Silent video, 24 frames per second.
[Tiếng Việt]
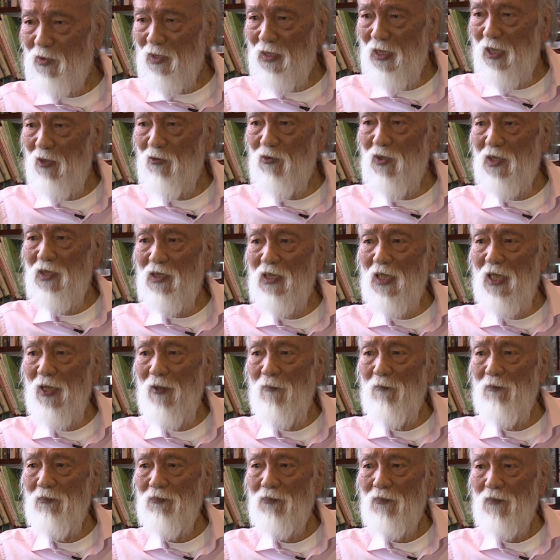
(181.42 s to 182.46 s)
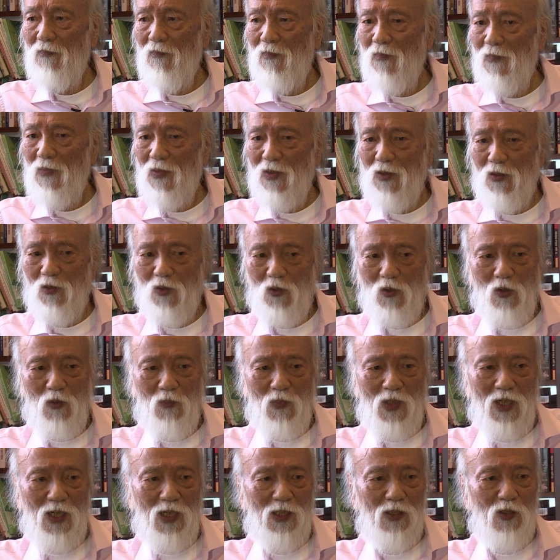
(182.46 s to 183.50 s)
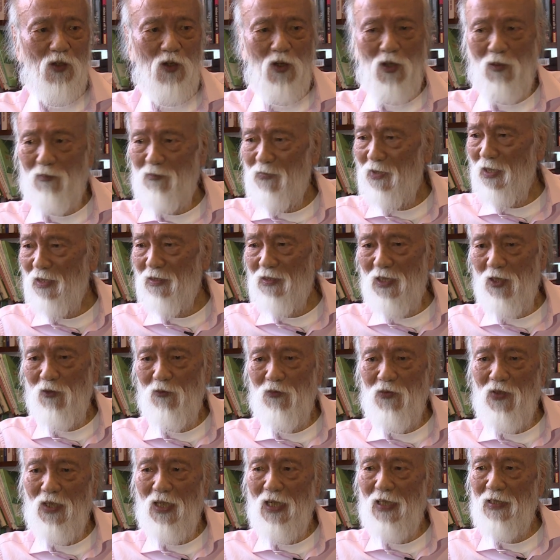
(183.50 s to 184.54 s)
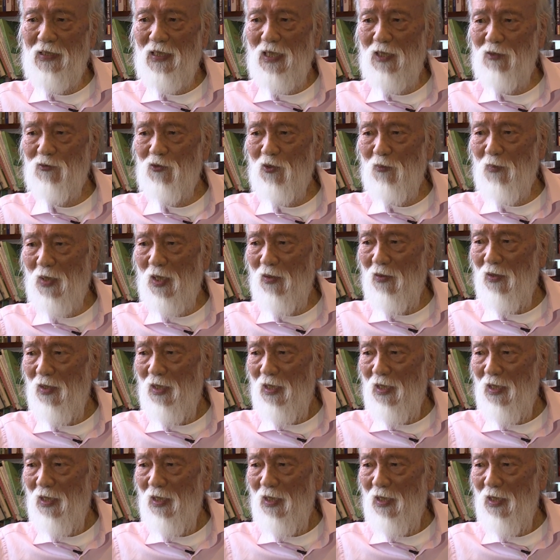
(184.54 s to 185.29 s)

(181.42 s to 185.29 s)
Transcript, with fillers: nhiều như thế. Tôi có một lần họp rất nhiều vị lãnh đạo, tôi bảo